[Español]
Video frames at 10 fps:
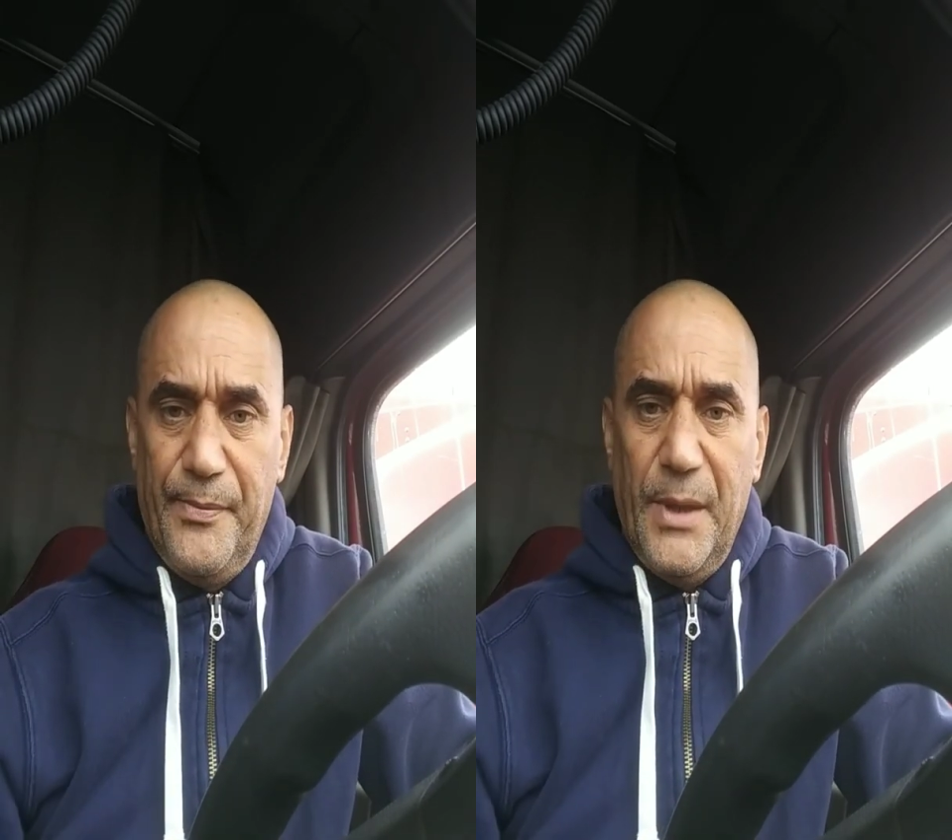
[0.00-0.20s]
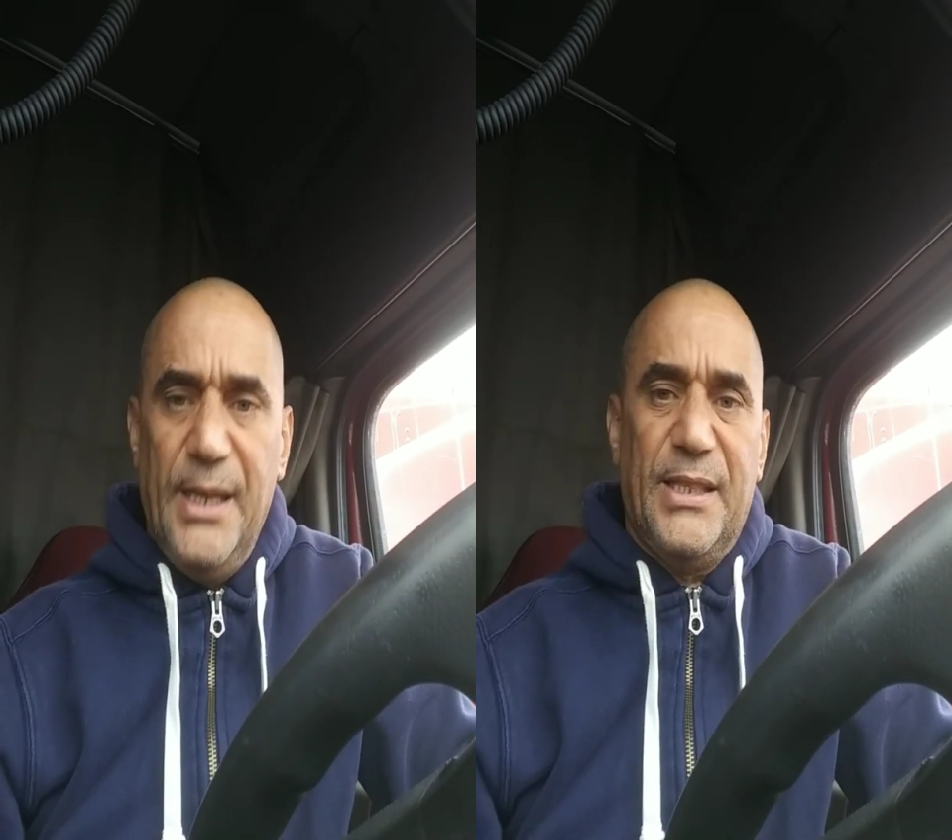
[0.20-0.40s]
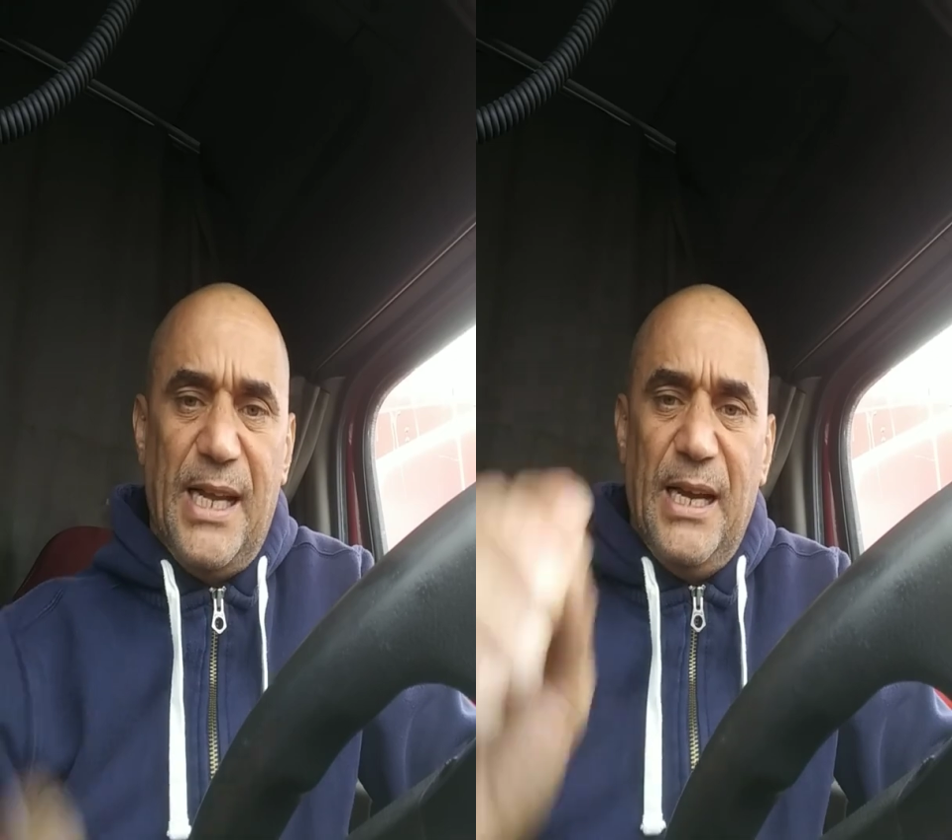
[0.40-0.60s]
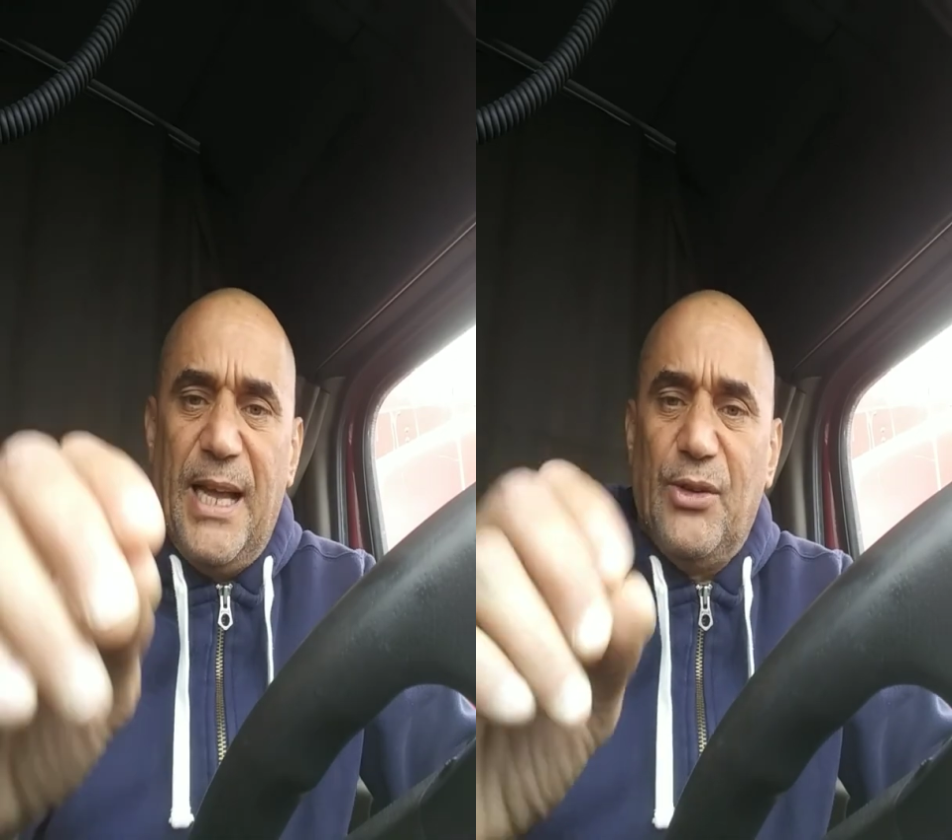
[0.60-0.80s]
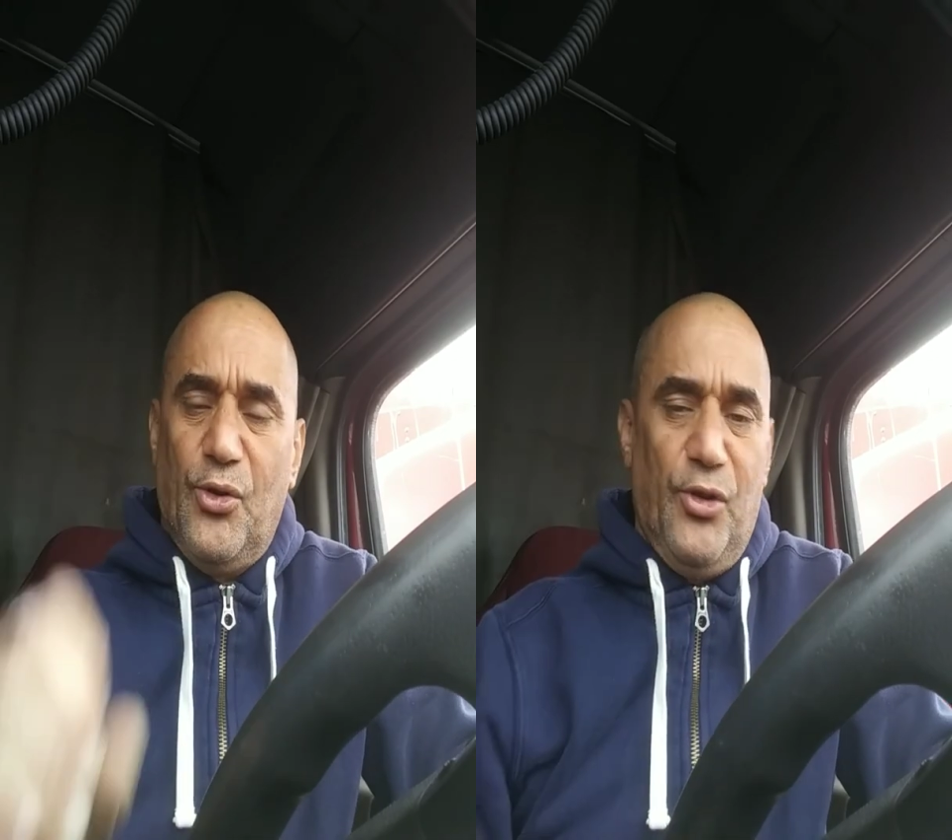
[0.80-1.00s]
Y está en el
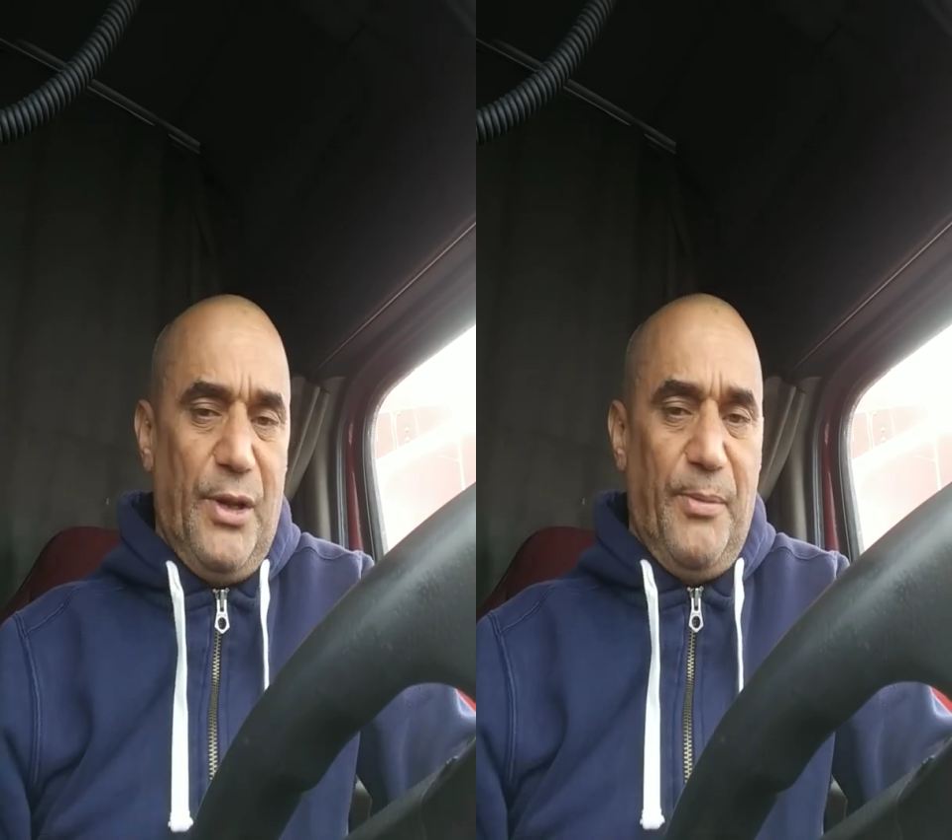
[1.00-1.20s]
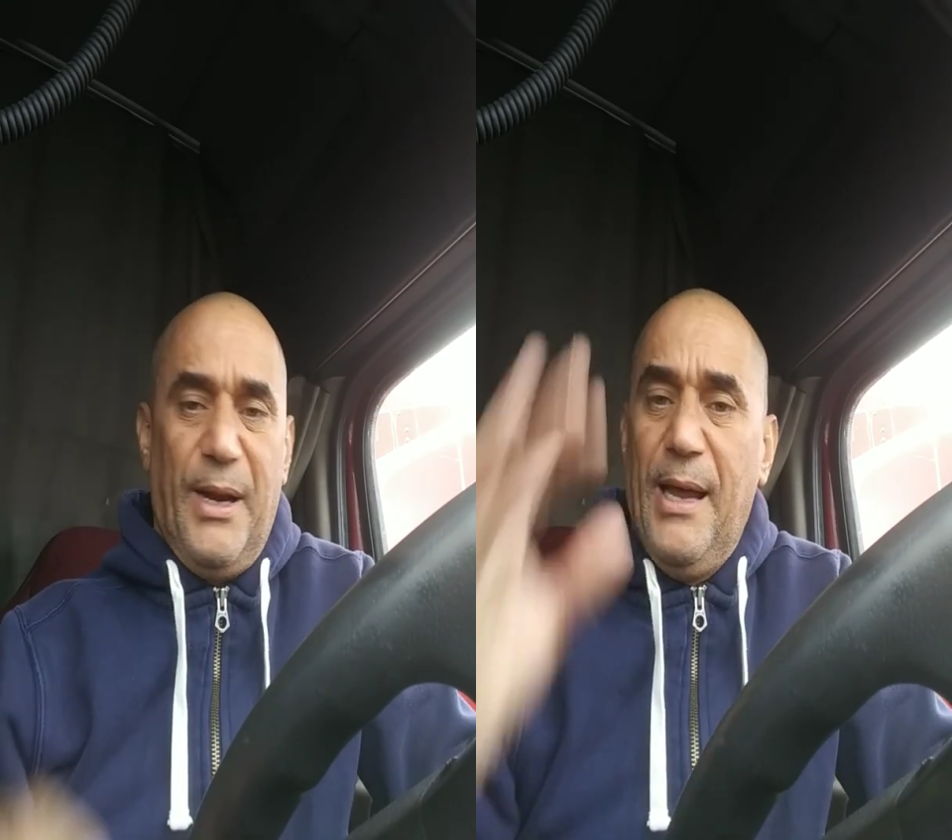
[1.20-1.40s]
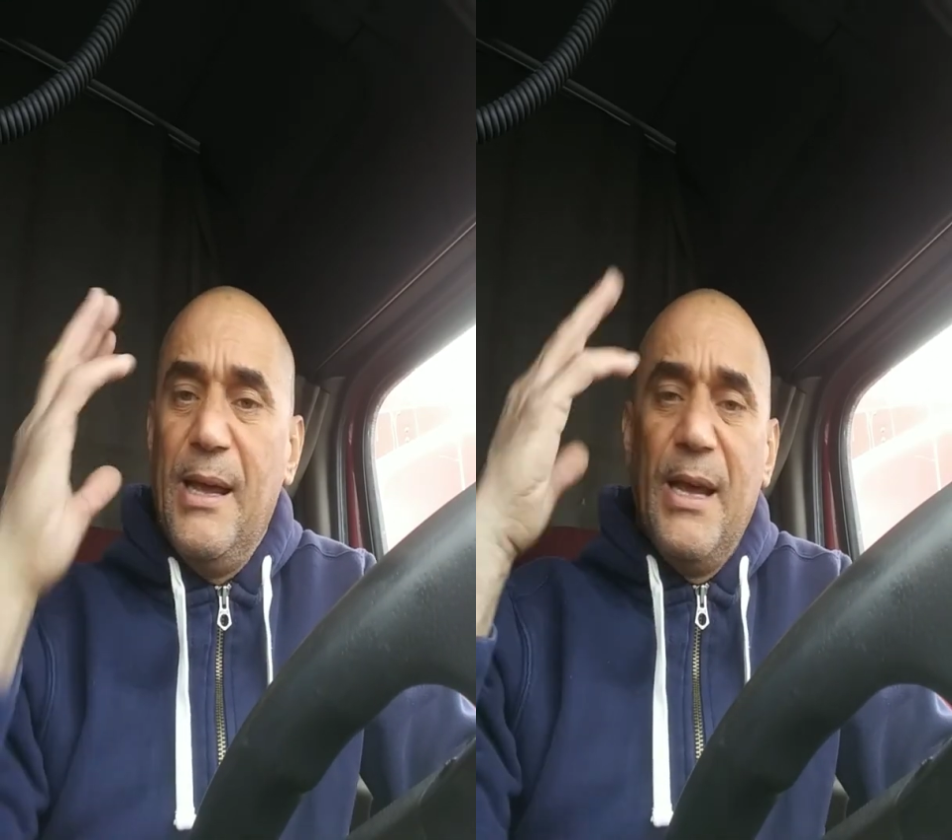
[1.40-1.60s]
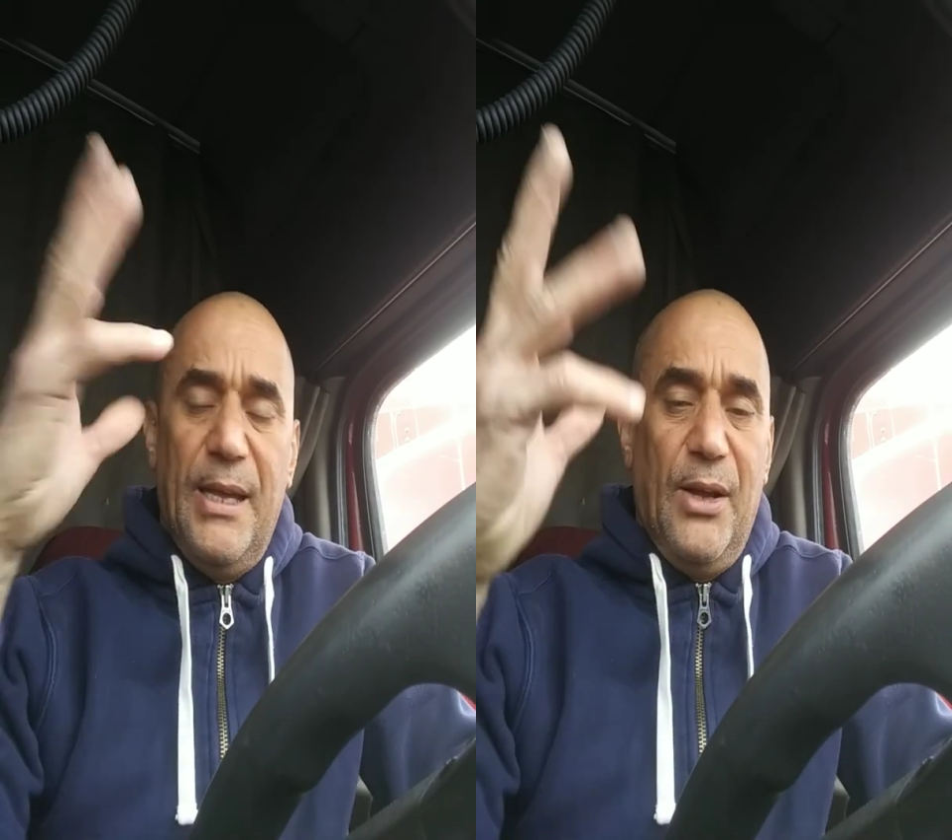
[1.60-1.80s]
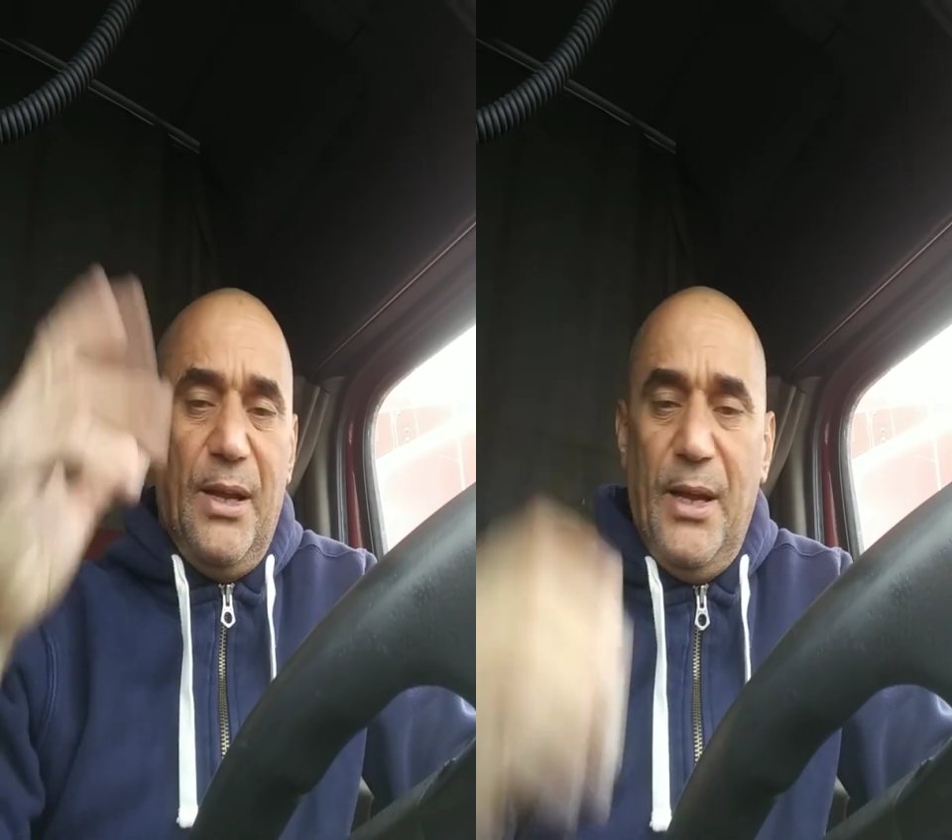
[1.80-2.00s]
caso de Odebrecht
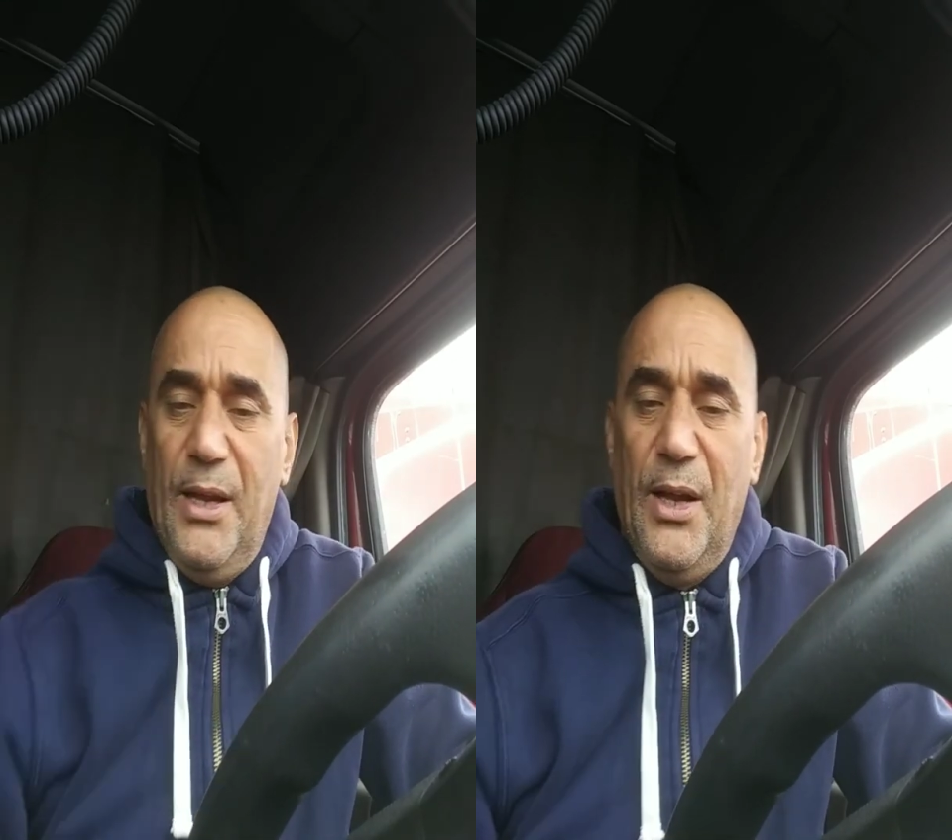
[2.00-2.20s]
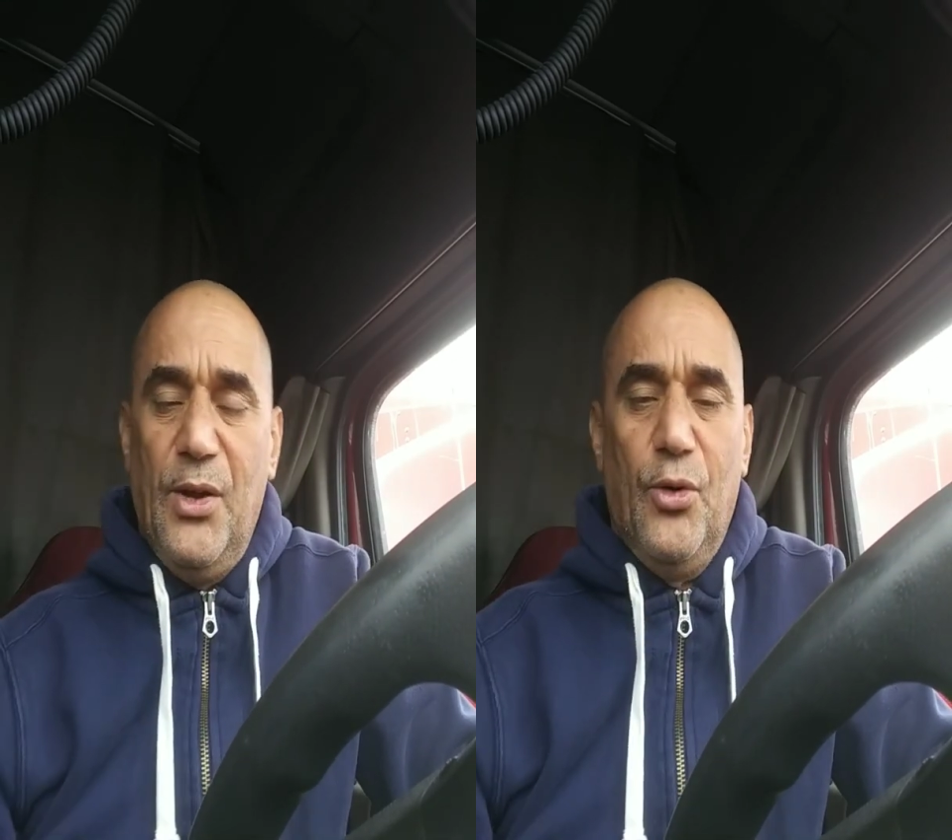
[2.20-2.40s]
y,